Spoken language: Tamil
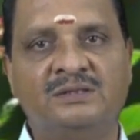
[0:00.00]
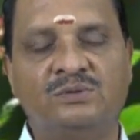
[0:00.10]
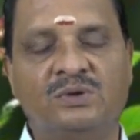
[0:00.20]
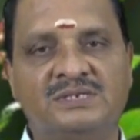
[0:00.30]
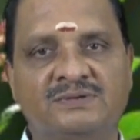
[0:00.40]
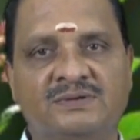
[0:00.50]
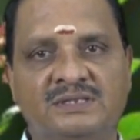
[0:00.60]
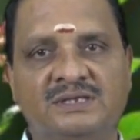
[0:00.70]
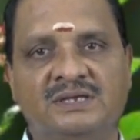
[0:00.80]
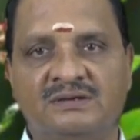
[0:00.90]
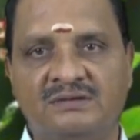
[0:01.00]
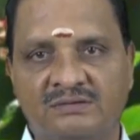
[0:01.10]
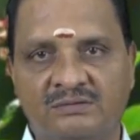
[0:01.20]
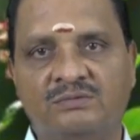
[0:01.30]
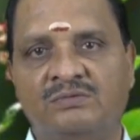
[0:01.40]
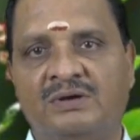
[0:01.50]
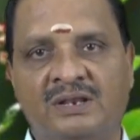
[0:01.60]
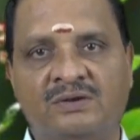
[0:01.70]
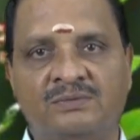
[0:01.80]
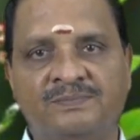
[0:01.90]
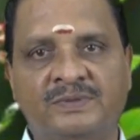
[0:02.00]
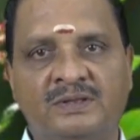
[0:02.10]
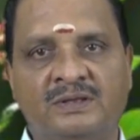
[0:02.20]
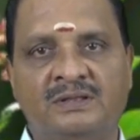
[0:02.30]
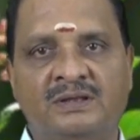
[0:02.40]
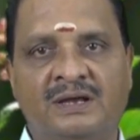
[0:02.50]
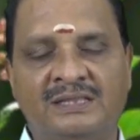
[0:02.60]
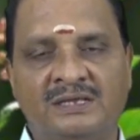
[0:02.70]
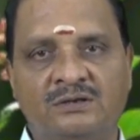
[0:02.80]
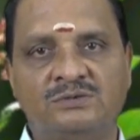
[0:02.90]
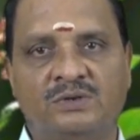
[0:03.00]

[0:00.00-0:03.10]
துளசி வந்து வளரும் அதுக்குன்னு